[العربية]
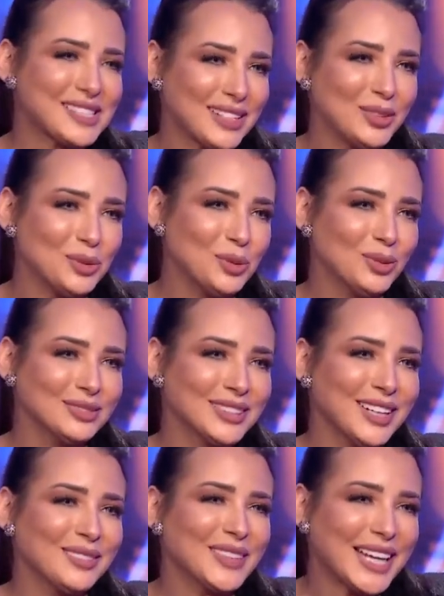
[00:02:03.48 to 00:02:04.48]
سنه
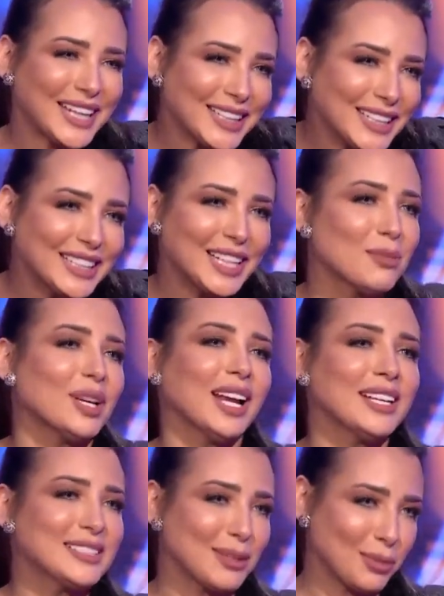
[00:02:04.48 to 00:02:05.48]
بيخليني دايما
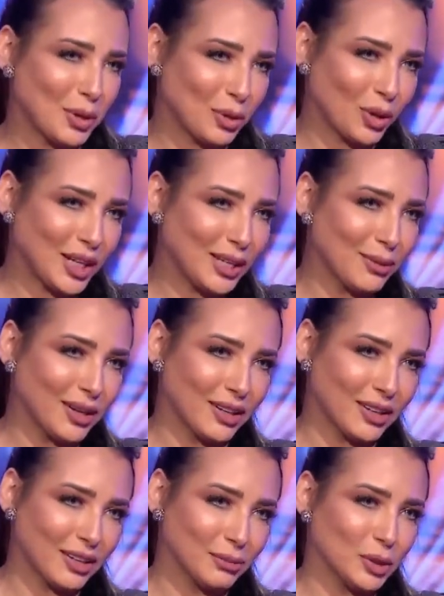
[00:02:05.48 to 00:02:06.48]
عايزه ابقى قريبه
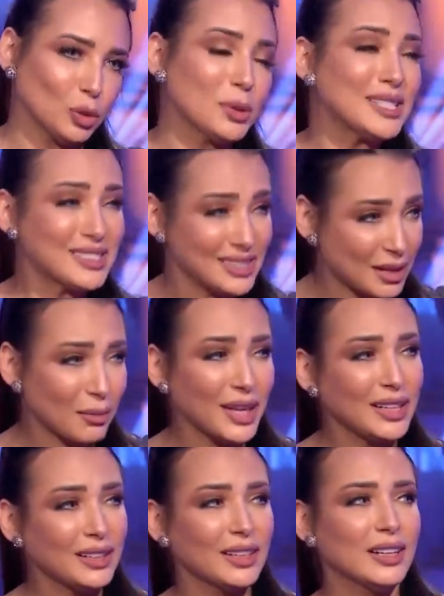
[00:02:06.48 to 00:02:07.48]
منه بس
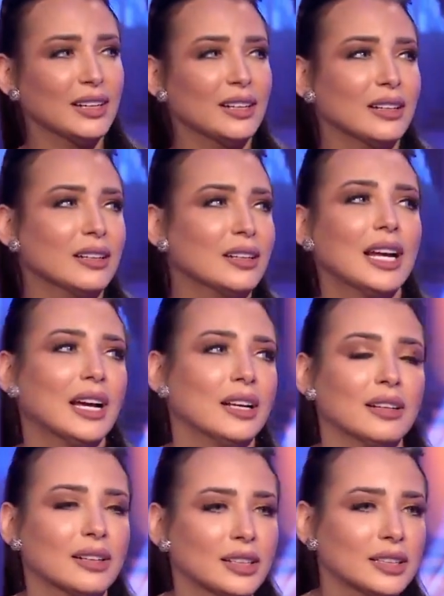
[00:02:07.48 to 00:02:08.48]
زمان آه، لا
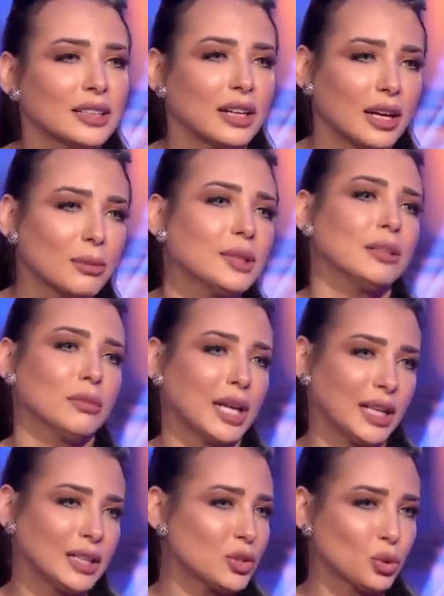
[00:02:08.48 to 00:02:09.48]
علاقتنا ابدا ما
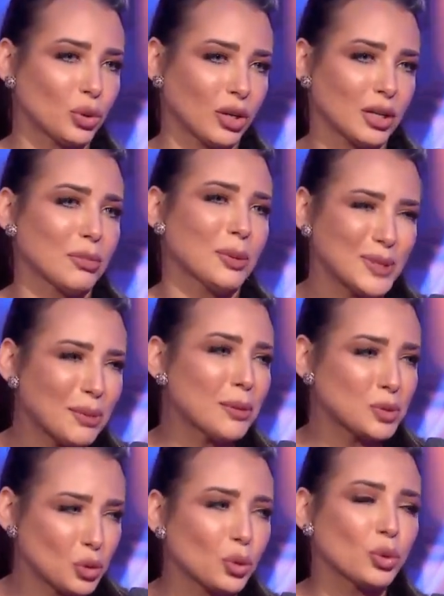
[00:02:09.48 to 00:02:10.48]
كانتش قريبه
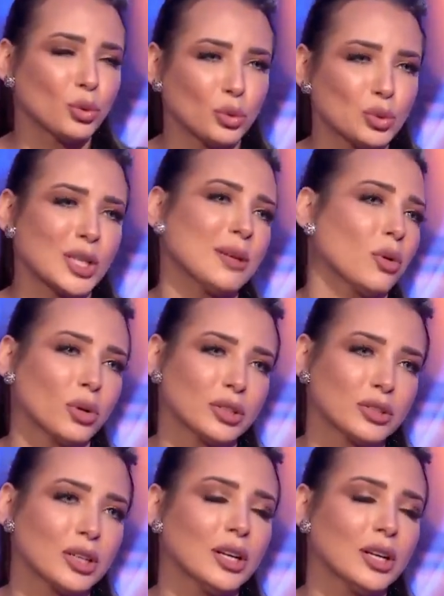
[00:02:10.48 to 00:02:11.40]
بسبب شغله وزي ما قلت